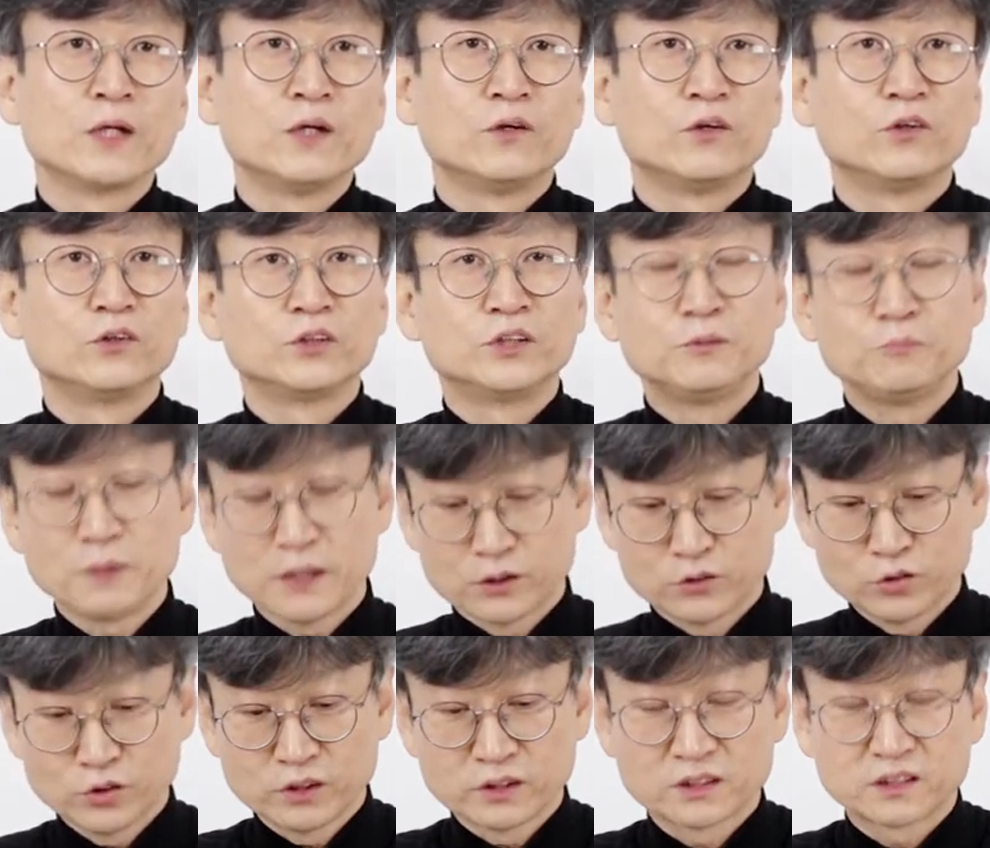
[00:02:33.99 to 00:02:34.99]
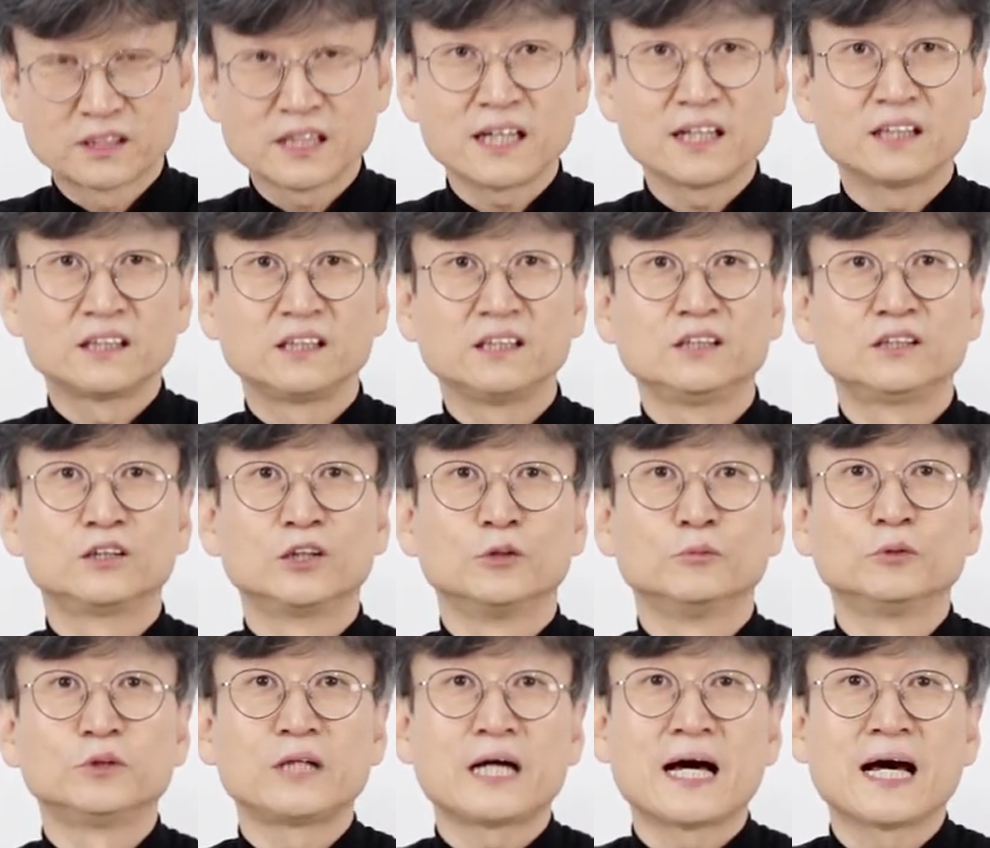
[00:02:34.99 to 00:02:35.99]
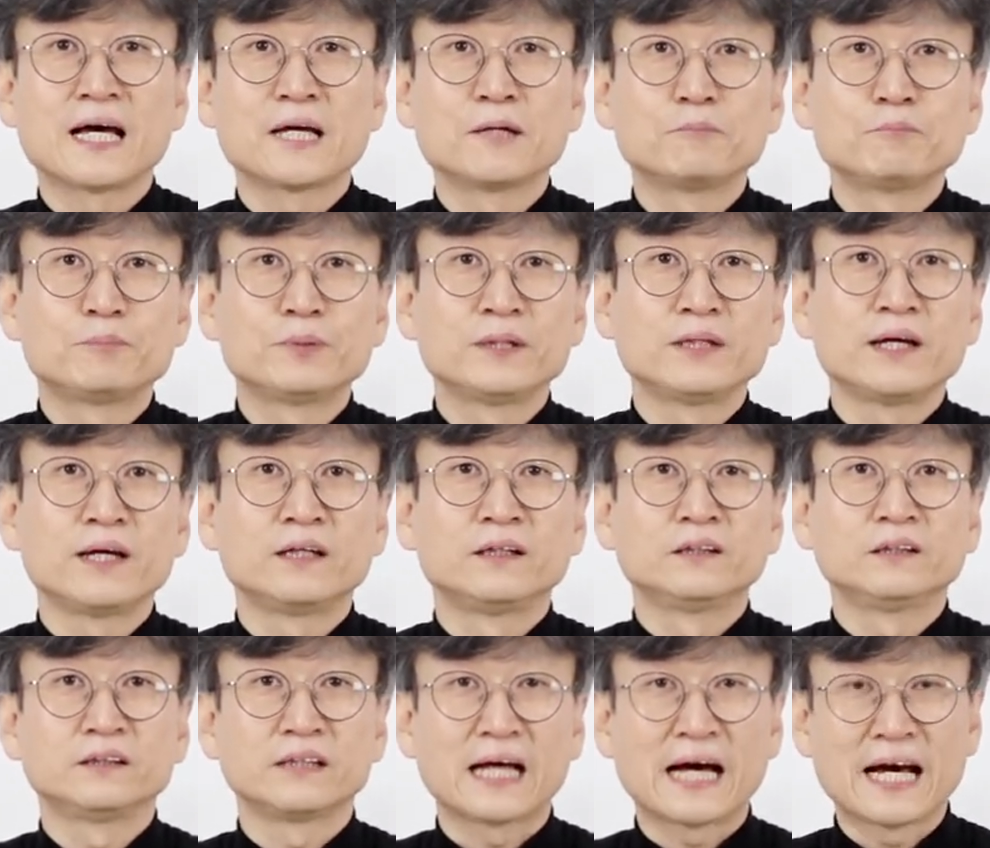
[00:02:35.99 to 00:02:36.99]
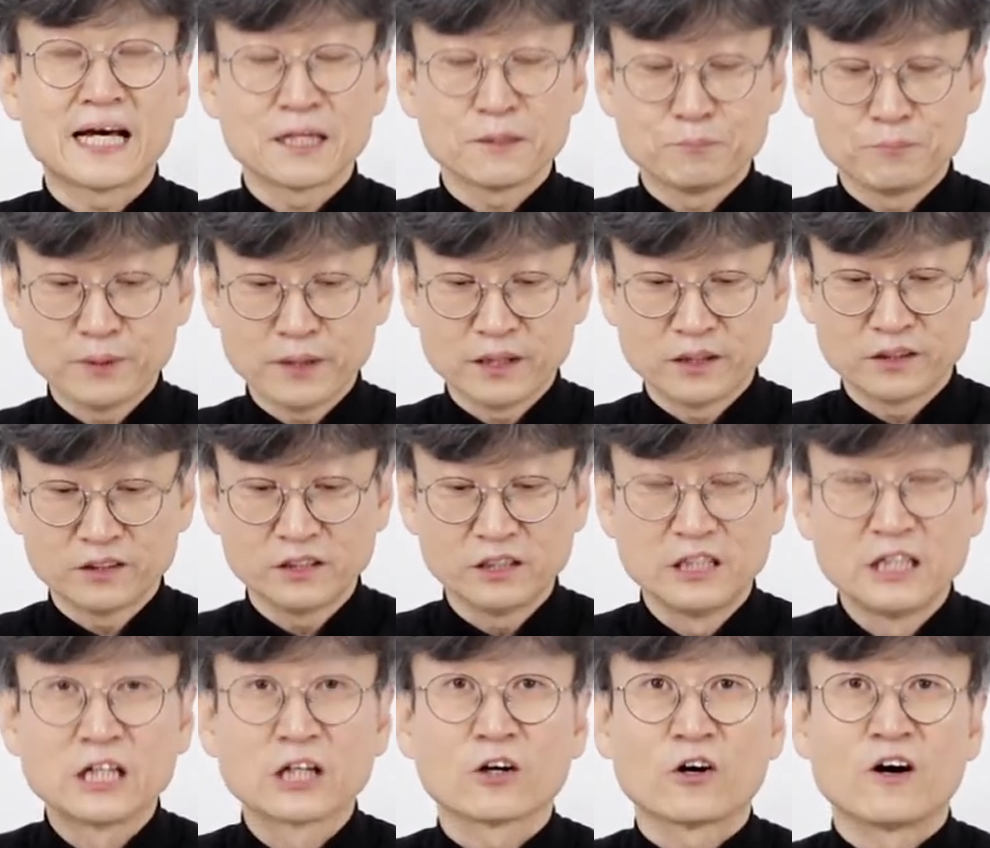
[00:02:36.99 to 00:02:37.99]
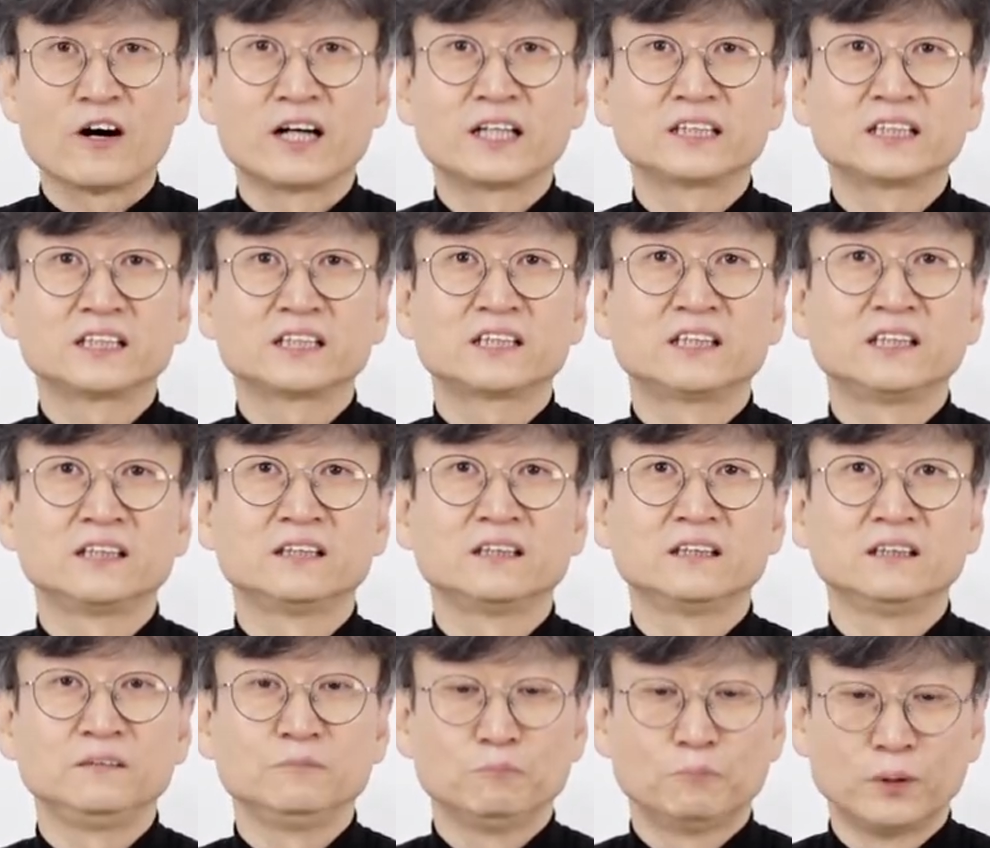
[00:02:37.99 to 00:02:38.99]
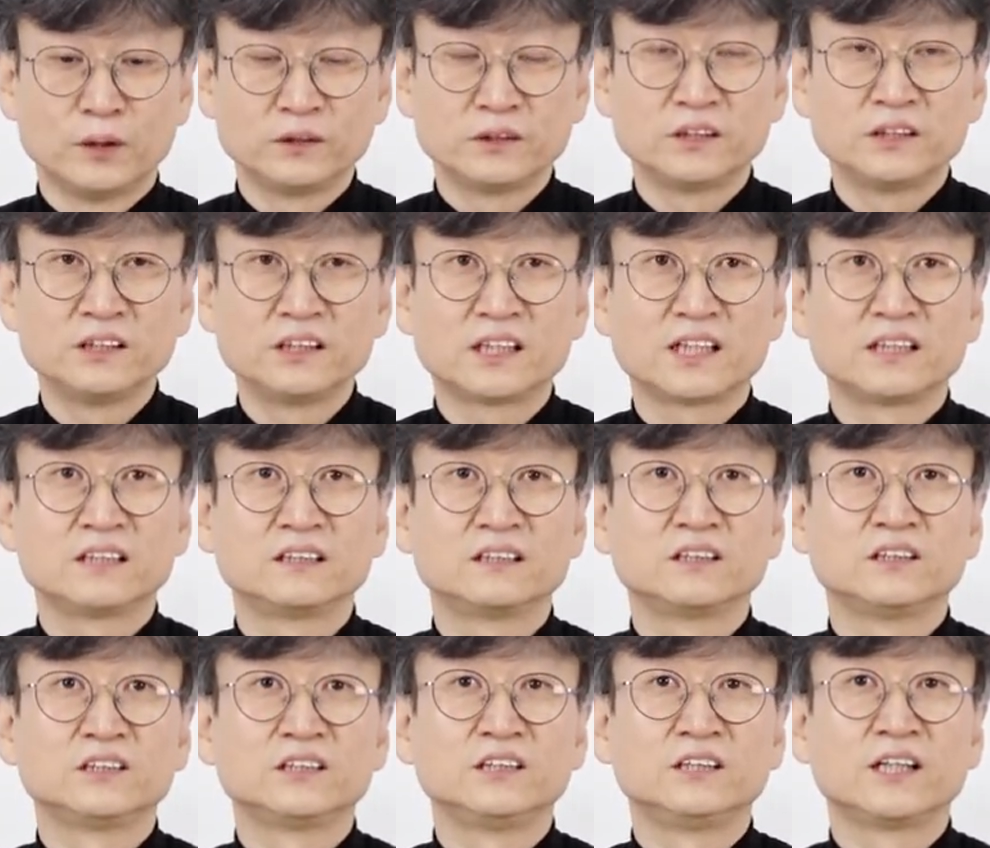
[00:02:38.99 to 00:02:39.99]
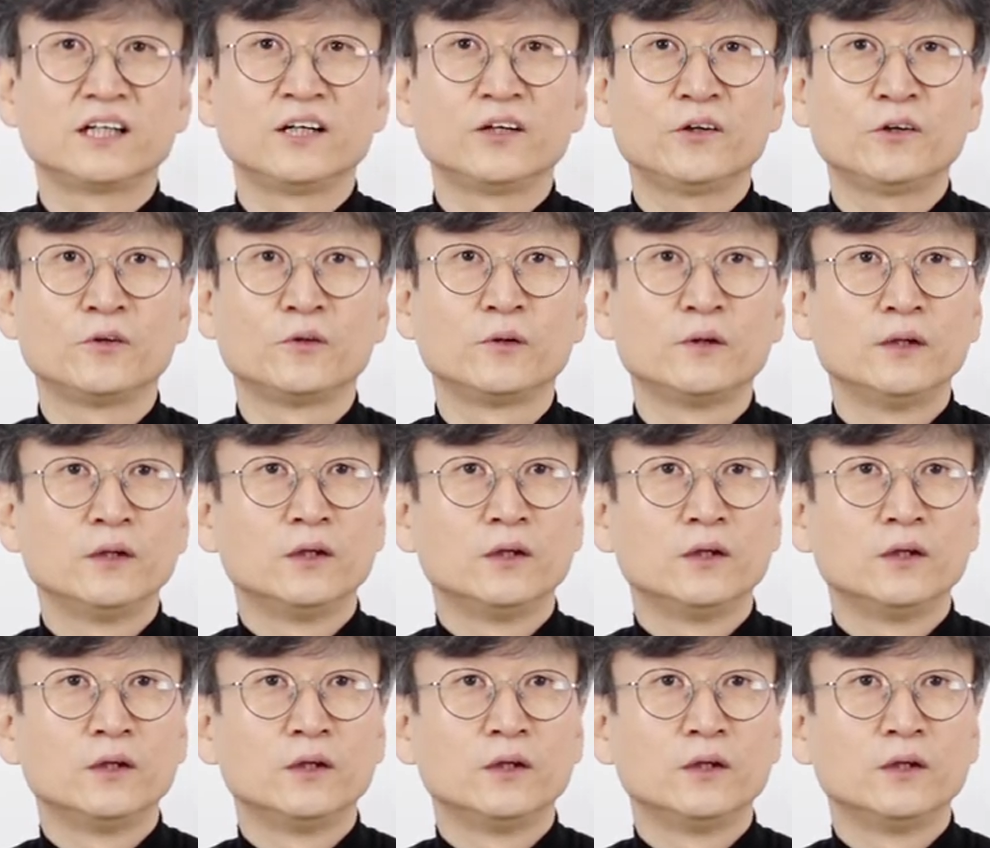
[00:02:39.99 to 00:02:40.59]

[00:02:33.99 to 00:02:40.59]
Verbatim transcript: 어, 이맥주의 스타일인 더블 IPA는 IPA를 강화시킨 버전이라는 뜻인데요.